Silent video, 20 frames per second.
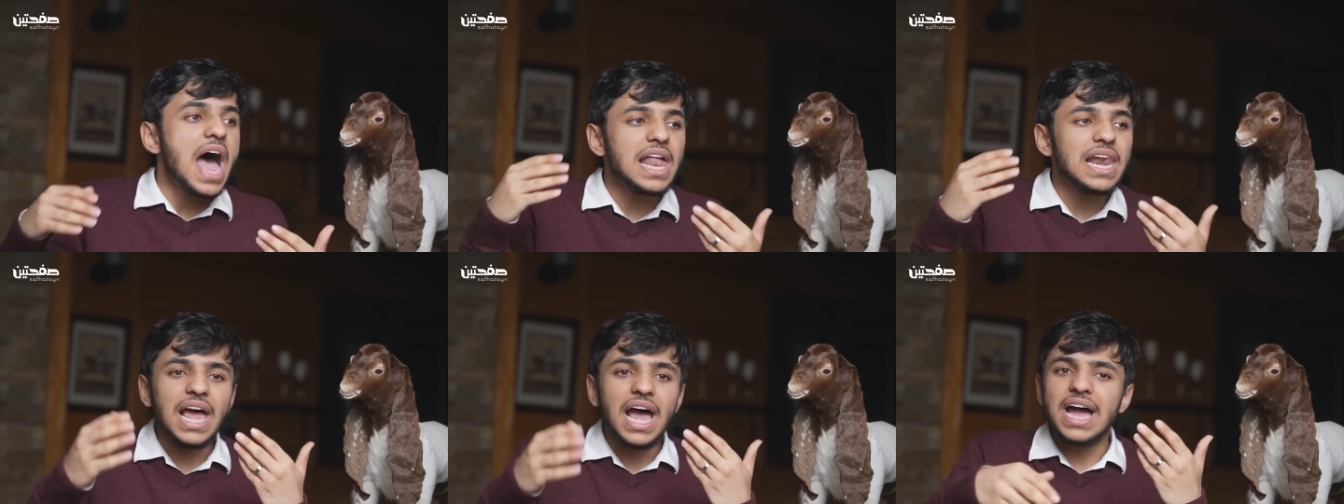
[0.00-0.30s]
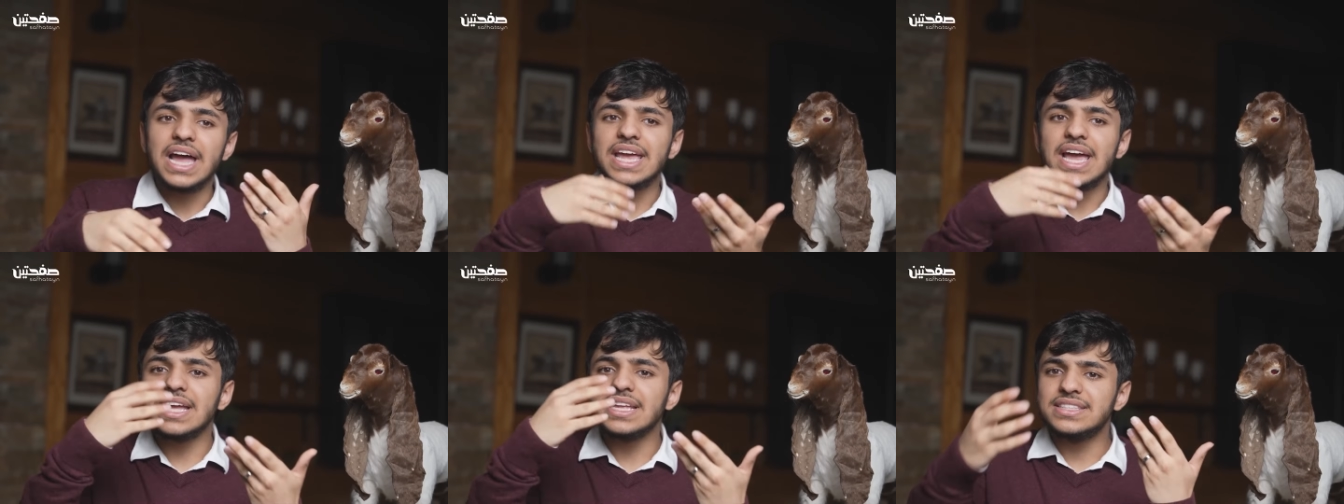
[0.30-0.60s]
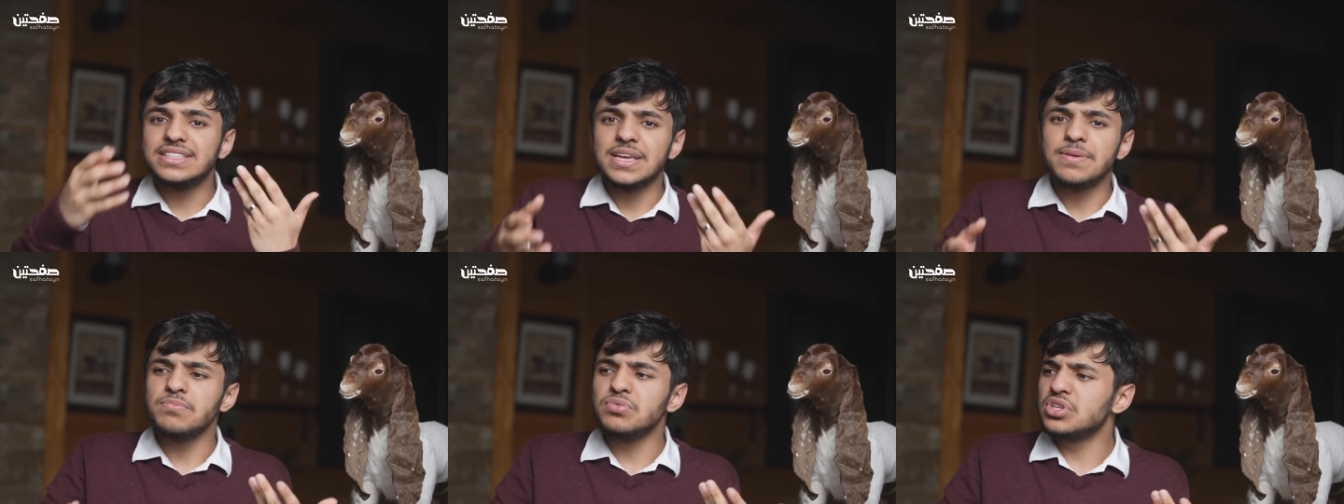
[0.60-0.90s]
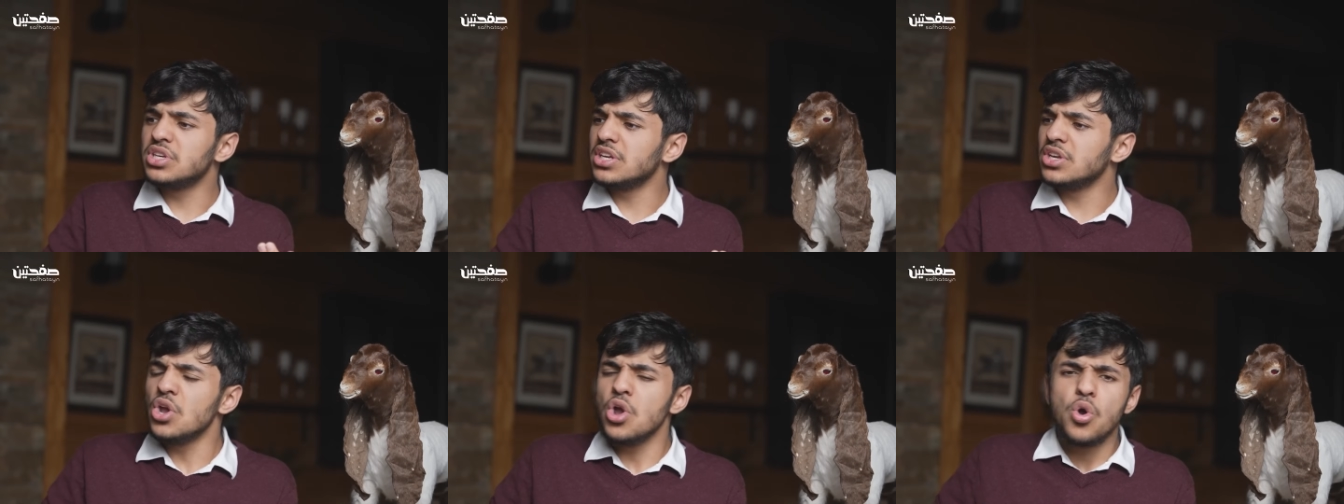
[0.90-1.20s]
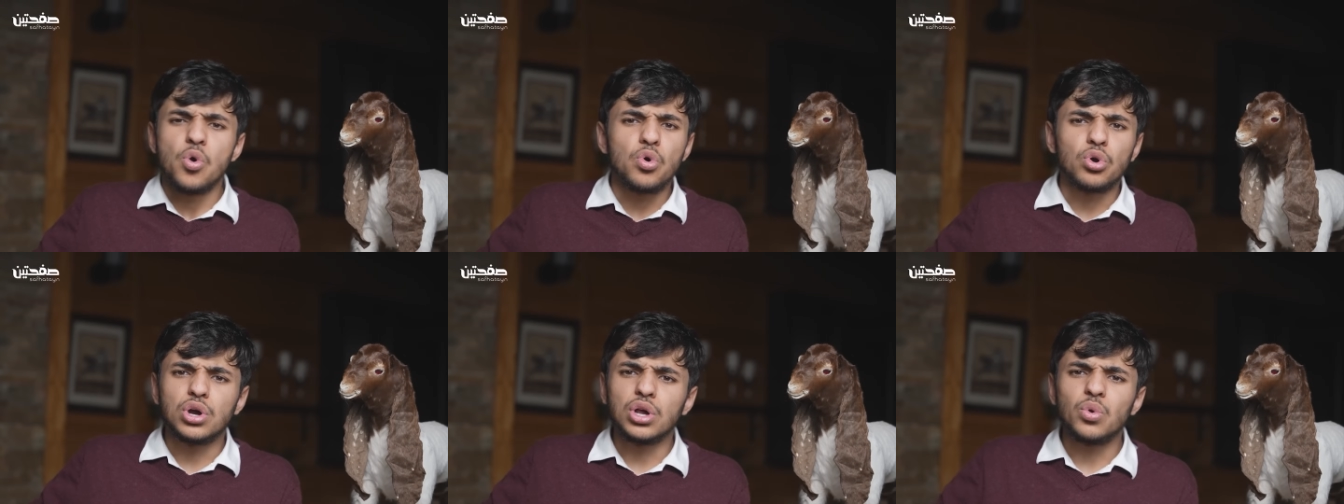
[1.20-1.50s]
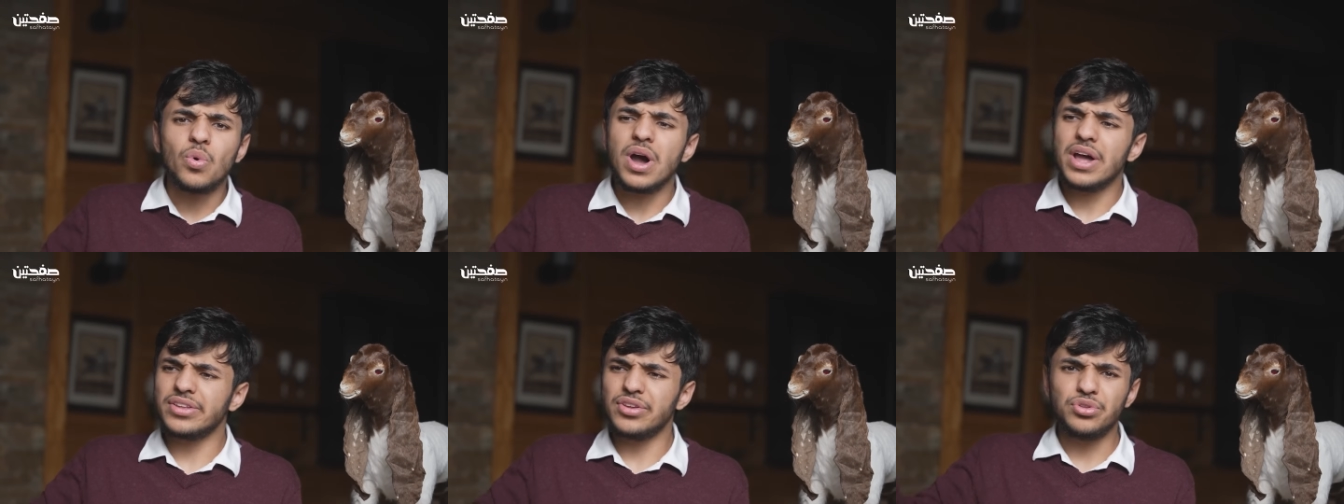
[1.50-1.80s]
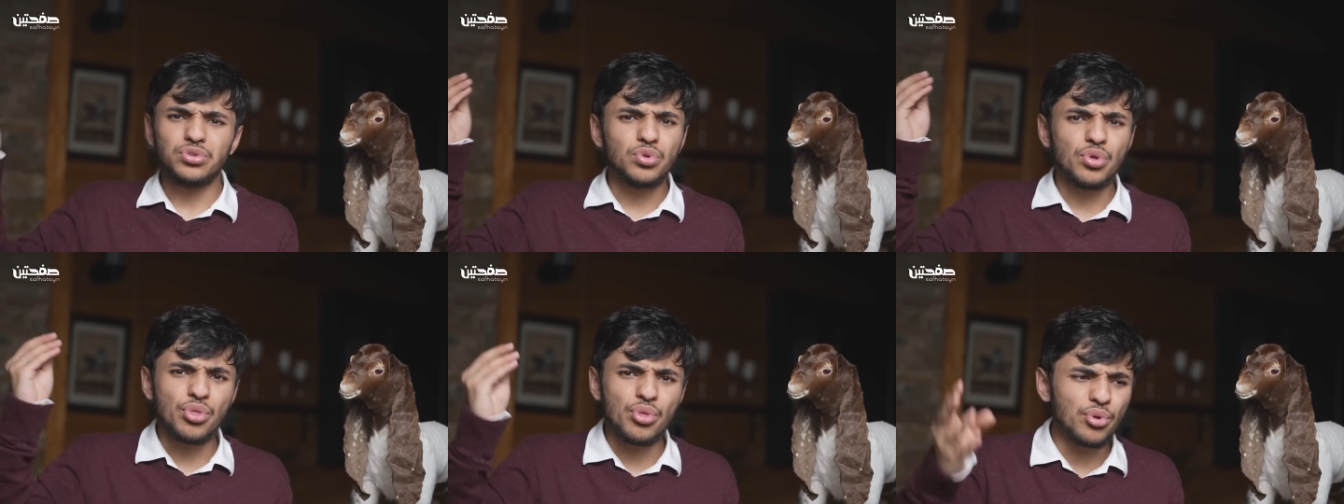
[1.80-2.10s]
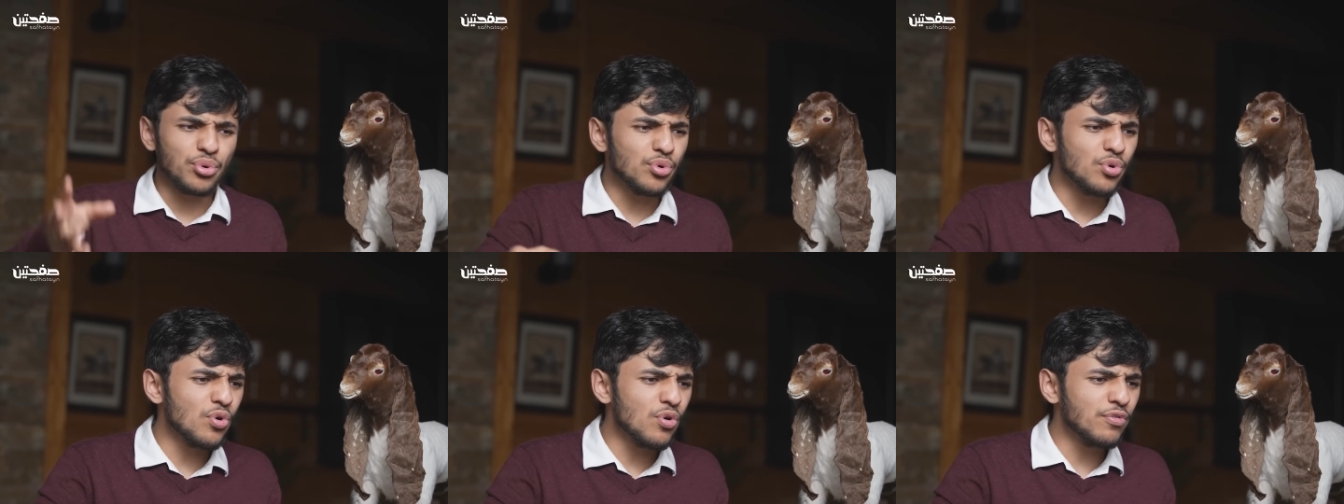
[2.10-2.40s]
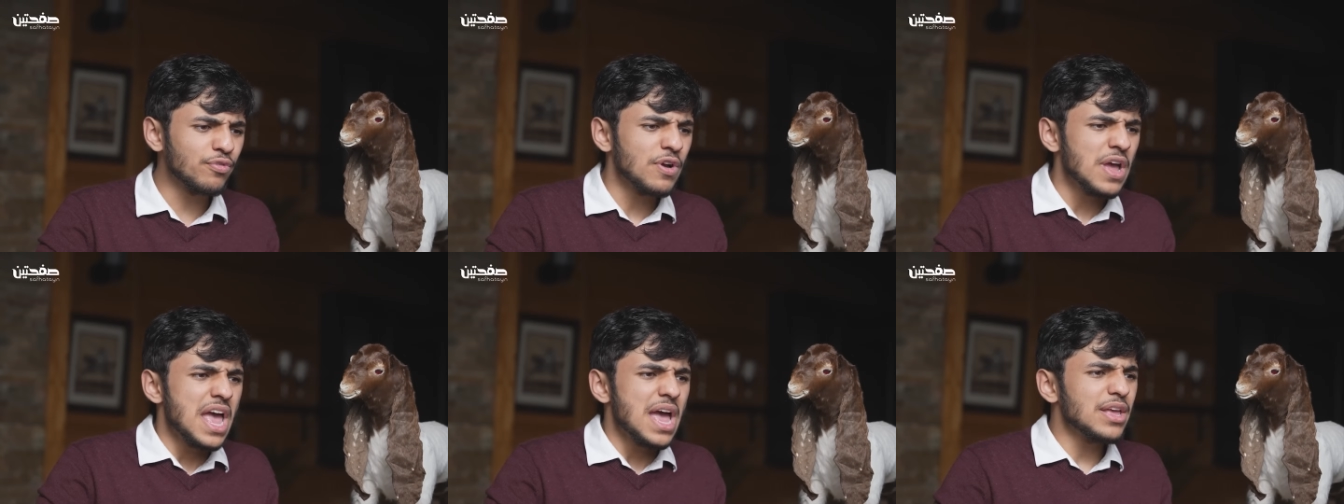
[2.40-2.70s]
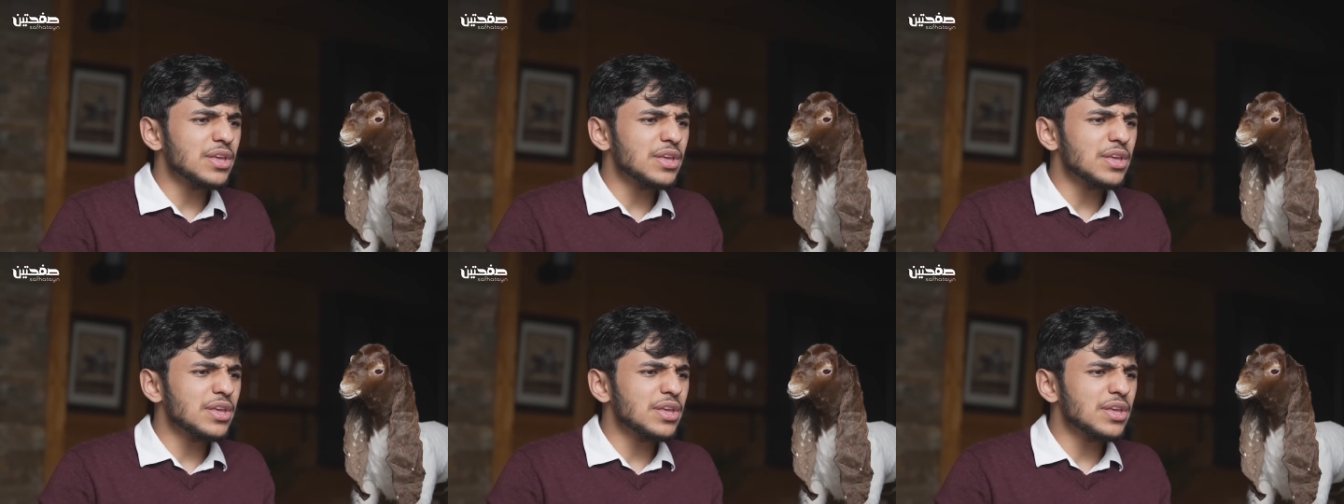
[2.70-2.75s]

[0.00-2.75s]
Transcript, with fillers: الحياه تمشي وكل واحد عنده ظروف